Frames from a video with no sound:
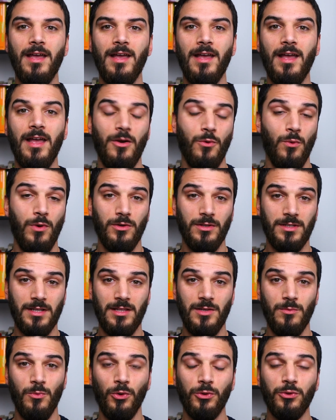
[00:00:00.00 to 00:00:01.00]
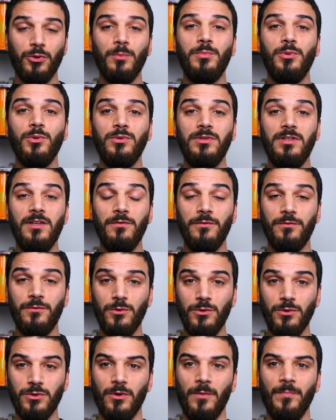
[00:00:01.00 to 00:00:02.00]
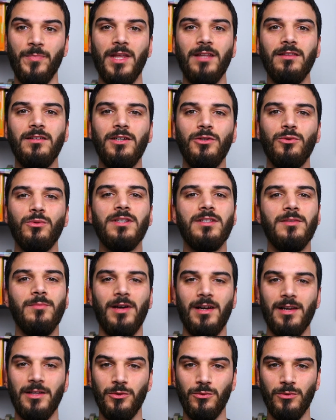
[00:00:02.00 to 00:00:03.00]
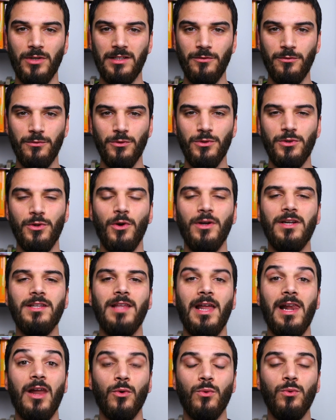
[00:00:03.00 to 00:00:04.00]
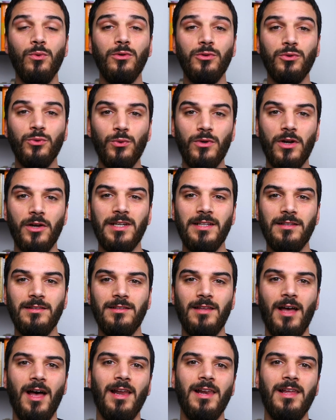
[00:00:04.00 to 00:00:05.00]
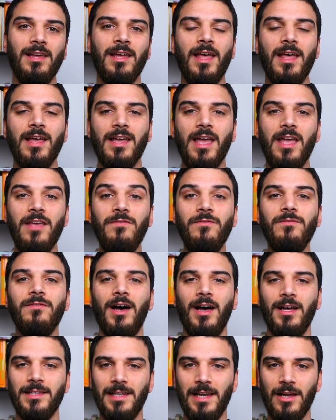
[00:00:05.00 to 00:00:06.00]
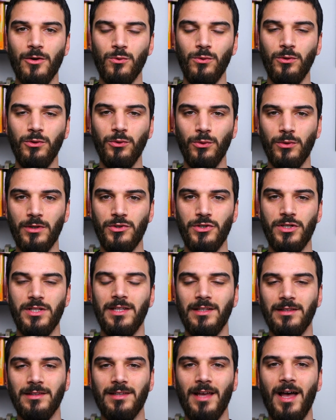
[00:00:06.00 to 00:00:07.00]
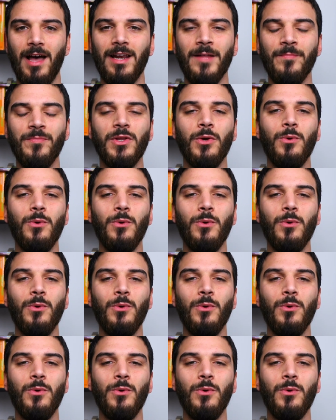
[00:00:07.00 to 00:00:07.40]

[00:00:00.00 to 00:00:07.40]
eh, è qualcosa di molto più diffuso diffuso, addirittura si parla di una diffusione dalla cultura orientale che invade la cultura occidentale.